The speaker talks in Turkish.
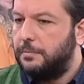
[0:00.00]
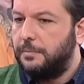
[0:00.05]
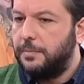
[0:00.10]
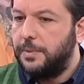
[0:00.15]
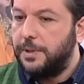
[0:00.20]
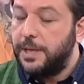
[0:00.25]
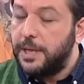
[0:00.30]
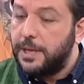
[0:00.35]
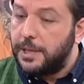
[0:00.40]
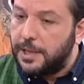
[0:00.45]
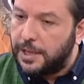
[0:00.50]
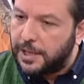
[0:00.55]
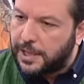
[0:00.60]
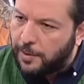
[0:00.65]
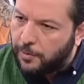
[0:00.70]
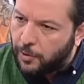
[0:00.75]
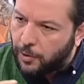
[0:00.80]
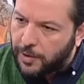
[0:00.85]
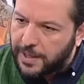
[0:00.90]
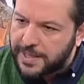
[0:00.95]
Evet. İl il
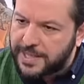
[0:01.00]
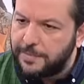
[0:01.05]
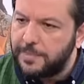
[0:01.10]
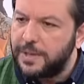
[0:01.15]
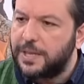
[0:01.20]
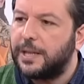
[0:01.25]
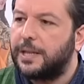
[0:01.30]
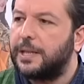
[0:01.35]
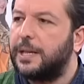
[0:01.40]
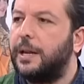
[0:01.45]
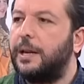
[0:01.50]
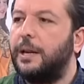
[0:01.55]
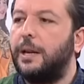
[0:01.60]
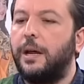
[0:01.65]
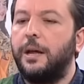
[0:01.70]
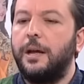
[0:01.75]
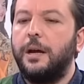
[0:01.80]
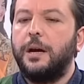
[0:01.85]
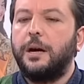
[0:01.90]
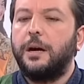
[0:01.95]
demokrasi
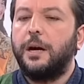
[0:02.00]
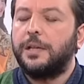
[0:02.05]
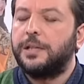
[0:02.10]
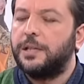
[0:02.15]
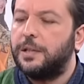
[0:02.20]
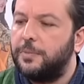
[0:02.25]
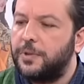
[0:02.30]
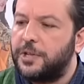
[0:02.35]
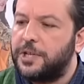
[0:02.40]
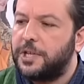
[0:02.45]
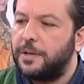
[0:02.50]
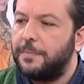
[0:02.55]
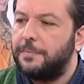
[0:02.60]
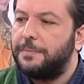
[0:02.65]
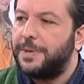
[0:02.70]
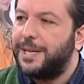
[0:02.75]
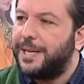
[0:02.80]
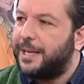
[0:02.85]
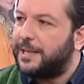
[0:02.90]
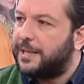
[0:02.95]
mitinglerine katılmışım.
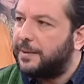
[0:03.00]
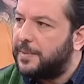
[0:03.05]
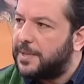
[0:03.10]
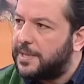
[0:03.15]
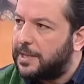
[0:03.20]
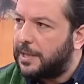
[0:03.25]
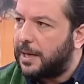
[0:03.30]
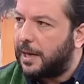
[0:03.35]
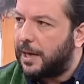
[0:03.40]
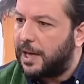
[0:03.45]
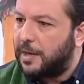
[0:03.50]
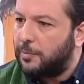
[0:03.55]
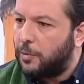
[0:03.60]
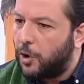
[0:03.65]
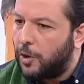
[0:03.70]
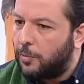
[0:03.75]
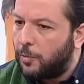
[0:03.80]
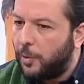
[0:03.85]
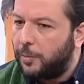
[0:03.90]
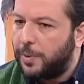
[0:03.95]
Milletimizi daha iyi
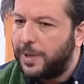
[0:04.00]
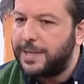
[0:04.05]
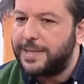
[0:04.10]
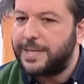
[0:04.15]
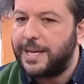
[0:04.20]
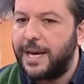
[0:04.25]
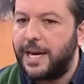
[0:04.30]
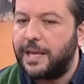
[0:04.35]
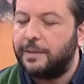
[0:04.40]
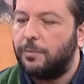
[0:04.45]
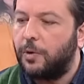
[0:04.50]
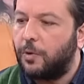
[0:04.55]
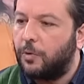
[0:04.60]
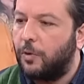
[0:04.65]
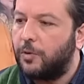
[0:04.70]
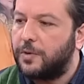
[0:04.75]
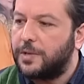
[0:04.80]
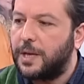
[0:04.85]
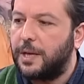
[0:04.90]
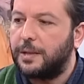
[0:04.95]
böyle mobilize etme,
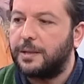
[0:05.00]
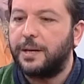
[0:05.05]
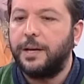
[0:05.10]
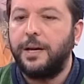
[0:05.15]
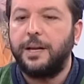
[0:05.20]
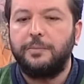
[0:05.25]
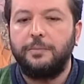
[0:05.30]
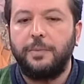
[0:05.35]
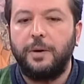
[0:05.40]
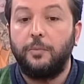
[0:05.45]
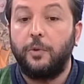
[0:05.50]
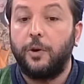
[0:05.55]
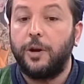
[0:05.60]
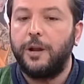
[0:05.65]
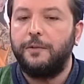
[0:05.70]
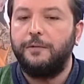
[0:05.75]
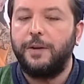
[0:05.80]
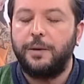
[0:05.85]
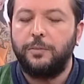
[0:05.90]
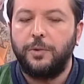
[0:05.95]
konsantre etme,
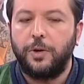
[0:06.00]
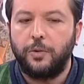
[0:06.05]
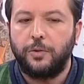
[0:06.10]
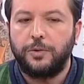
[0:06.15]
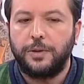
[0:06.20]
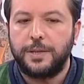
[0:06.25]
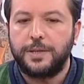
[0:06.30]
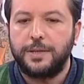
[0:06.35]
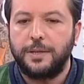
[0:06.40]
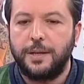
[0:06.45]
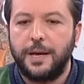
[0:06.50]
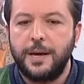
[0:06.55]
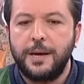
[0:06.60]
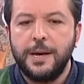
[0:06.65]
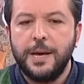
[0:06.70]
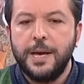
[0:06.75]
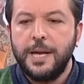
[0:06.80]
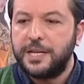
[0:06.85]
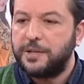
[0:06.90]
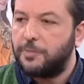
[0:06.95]
moral verme noktasında.
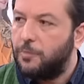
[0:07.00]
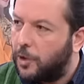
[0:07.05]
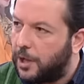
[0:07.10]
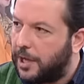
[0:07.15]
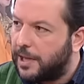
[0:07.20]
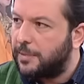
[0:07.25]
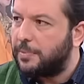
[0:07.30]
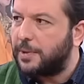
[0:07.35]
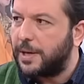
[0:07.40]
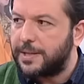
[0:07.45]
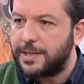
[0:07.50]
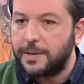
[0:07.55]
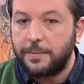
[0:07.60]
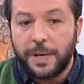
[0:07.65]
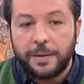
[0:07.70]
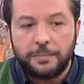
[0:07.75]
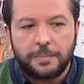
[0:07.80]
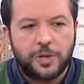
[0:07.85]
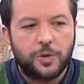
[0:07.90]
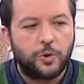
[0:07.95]
Şimdi böyle de bir asa
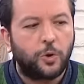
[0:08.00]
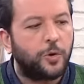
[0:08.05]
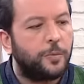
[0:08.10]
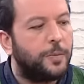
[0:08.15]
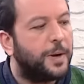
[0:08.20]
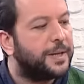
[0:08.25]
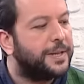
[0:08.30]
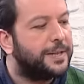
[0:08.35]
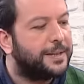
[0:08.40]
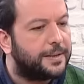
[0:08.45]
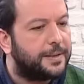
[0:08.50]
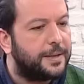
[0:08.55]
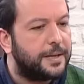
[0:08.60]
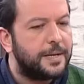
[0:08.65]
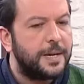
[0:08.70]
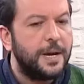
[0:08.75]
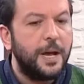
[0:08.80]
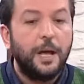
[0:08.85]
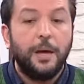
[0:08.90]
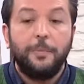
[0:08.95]
benim de zoruma
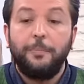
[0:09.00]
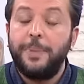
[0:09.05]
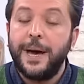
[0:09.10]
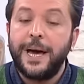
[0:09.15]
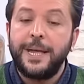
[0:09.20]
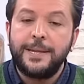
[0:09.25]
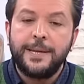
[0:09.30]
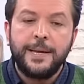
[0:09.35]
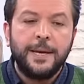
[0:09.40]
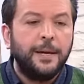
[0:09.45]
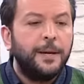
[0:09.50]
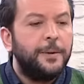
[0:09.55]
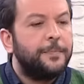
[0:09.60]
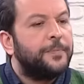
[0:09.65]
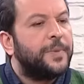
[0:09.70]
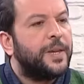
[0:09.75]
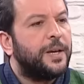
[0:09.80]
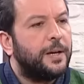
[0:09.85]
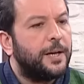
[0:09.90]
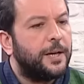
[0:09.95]
gitti. Ben
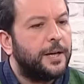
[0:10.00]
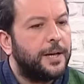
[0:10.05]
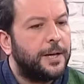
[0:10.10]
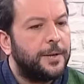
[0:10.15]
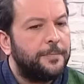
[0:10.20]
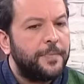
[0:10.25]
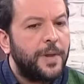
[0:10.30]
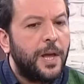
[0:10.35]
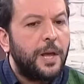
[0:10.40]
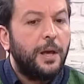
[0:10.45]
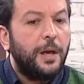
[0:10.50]
e,